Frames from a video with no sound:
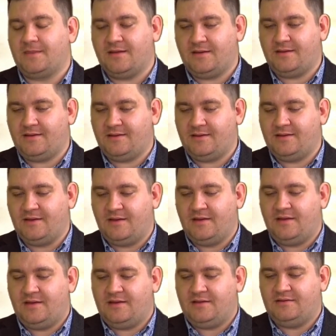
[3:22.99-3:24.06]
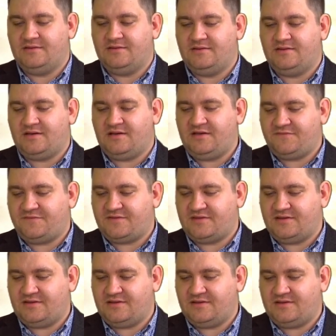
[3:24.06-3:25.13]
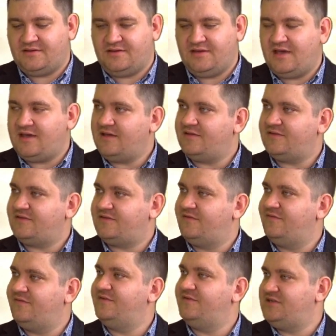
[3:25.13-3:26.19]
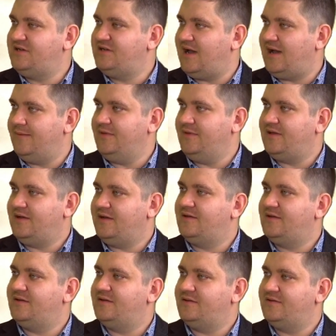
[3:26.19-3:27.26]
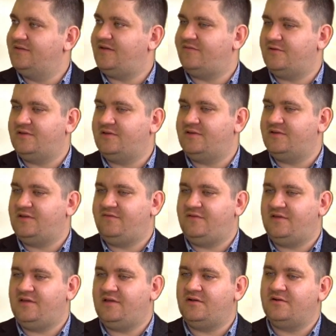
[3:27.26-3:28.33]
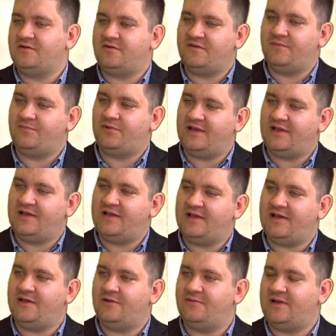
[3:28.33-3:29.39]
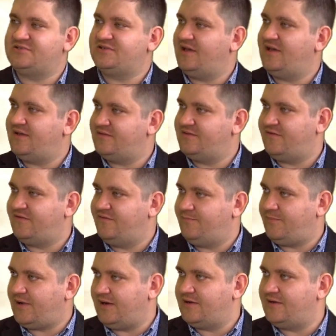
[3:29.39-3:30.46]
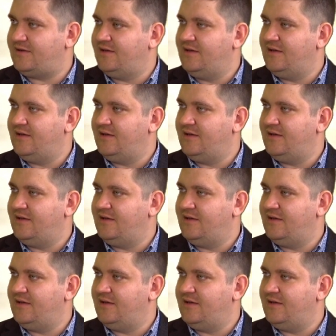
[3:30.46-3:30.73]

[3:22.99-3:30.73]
E, drift y, nie jest wyścigami, tak? Zawody driftingowe polegają na przejazdach w parach